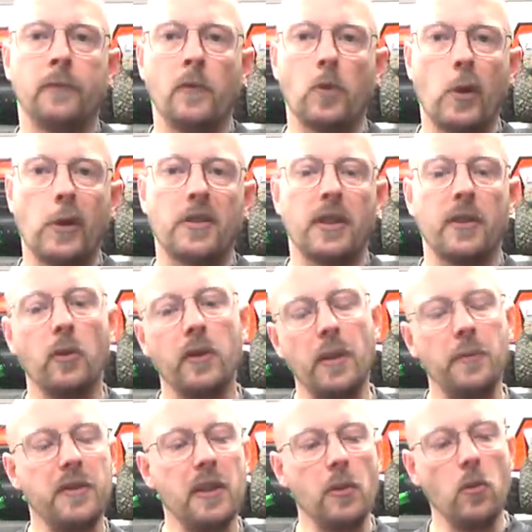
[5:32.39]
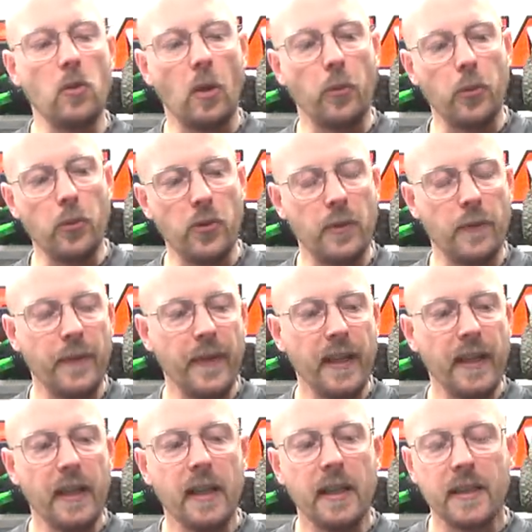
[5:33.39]
Tu vois, ça donne un petit look en plus.
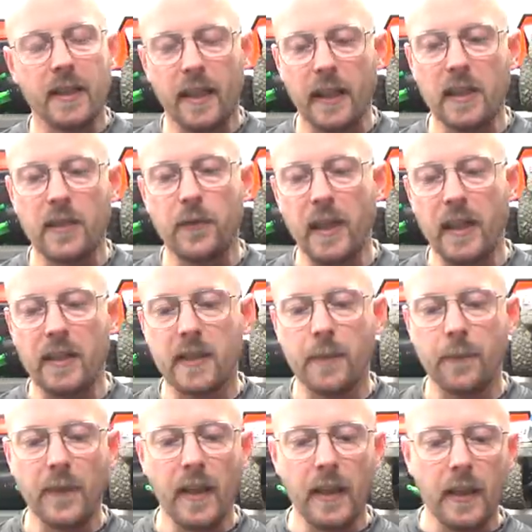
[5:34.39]
Ça reste flex.